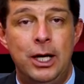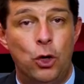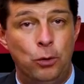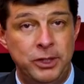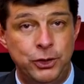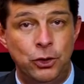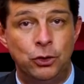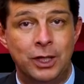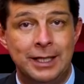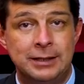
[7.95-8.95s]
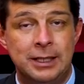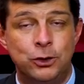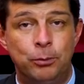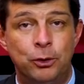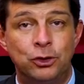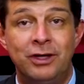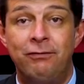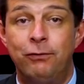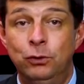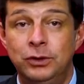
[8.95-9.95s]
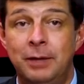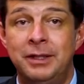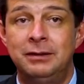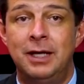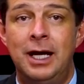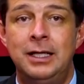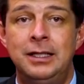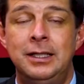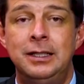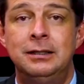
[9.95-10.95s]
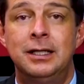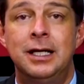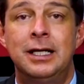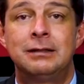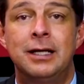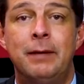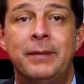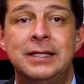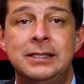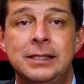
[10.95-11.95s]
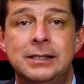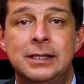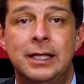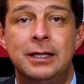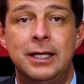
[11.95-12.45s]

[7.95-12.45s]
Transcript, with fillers: comisión que es el soporte fundamental y tiene la tarea precisa